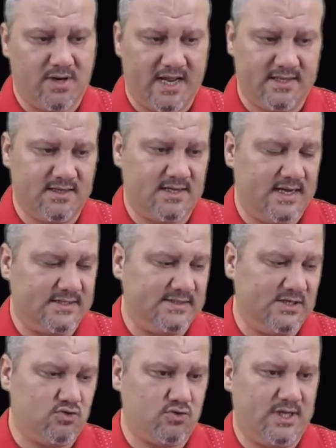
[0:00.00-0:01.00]
Brighton
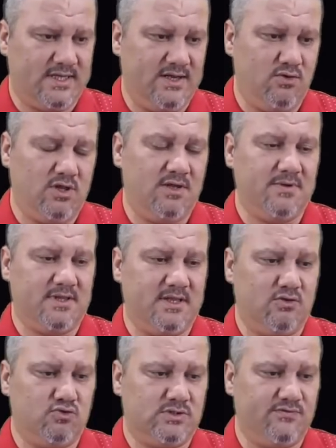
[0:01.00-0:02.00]
karşısında çok etkili
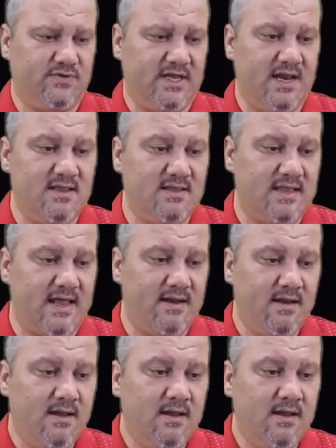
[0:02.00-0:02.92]
olamadılar. 3-0 yenildiler